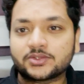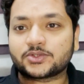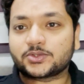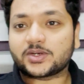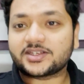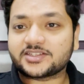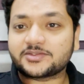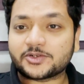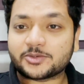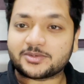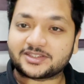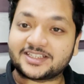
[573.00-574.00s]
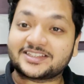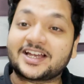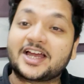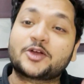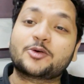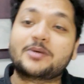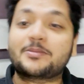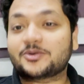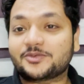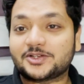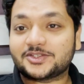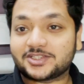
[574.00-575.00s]
सो कैसे इस वीडियो में इतना ही था आई होप आपको
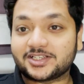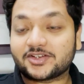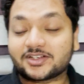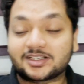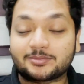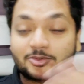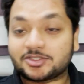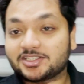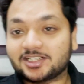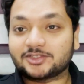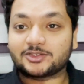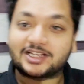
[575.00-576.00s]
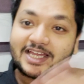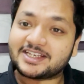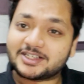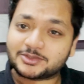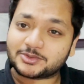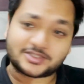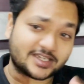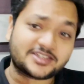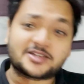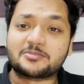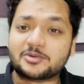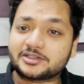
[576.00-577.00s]
वीडियो अच्छी लगे अगर आपको अच्छी लगे तो लाइक कर दो जैसे
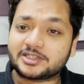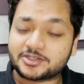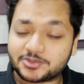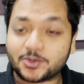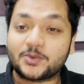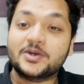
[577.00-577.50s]
हम बोलते हैं सो